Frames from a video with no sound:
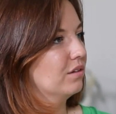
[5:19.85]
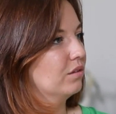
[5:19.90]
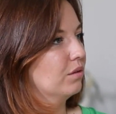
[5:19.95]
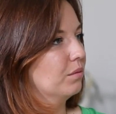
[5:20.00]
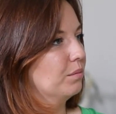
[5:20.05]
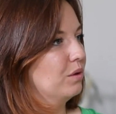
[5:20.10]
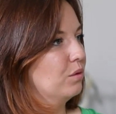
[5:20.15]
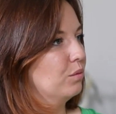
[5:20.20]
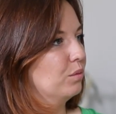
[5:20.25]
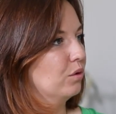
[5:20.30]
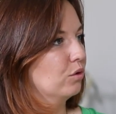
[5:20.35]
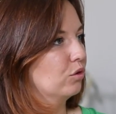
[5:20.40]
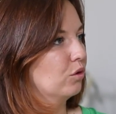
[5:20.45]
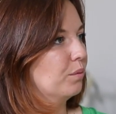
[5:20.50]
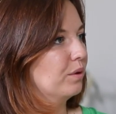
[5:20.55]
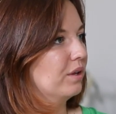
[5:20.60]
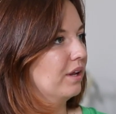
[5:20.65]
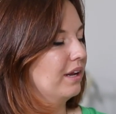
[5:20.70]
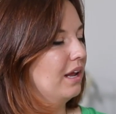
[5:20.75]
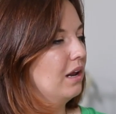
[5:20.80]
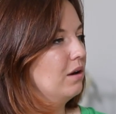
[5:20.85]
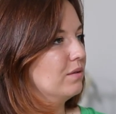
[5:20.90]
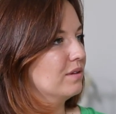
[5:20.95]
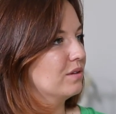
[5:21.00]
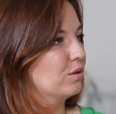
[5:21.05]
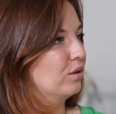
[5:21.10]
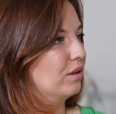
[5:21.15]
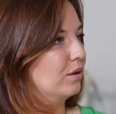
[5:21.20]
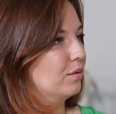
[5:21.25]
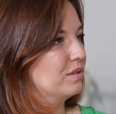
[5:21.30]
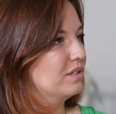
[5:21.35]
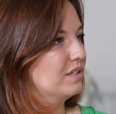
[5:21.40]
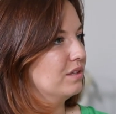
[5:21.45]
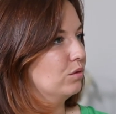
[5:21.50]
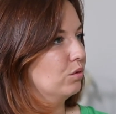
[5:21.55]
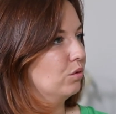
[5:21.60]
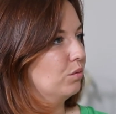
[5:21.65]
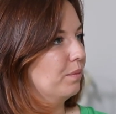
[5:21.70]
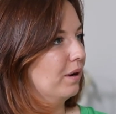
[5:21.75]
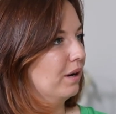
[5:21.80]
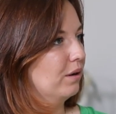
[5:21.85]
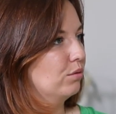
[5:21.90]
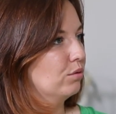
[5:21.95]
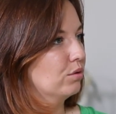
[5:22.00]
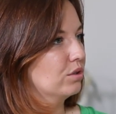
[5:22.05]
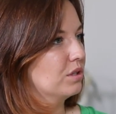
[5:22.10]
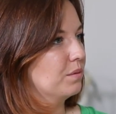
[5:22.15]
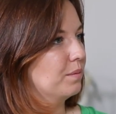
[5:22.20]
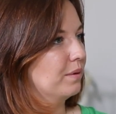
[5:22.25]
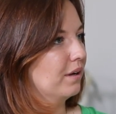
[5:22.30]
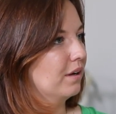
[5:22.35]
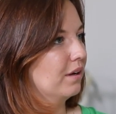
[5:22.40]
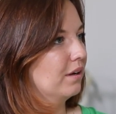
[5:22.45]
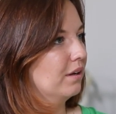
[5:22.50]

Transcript: dans le milieu entrepreneurial, est-ce que tu as aussi d'autres parcours Je sais pas.